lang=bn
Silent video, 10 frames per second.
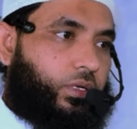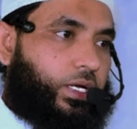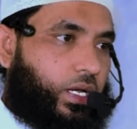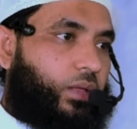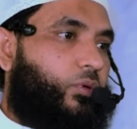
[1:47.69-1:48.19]

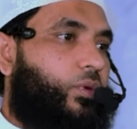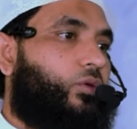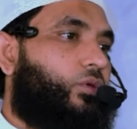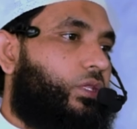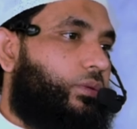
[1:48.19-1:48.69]
এটা আল্লাহ প্রমাণ
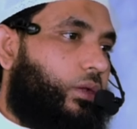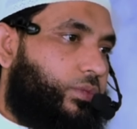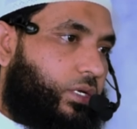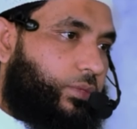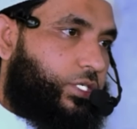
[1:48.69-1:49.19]
করে দেবে
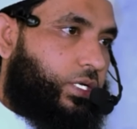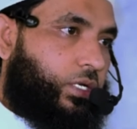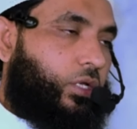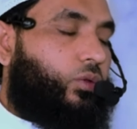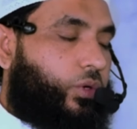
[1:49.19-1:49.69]
রমজান মাসে
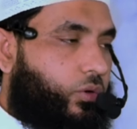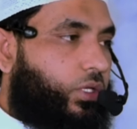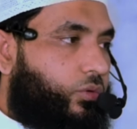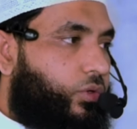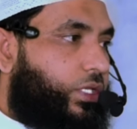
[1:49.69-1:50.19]
তো ওই
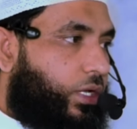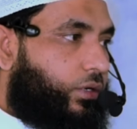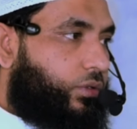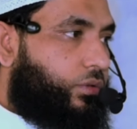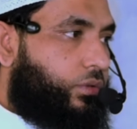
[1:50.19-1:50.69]
কথাগুলোই
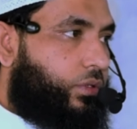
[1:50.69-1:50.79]
থাকতো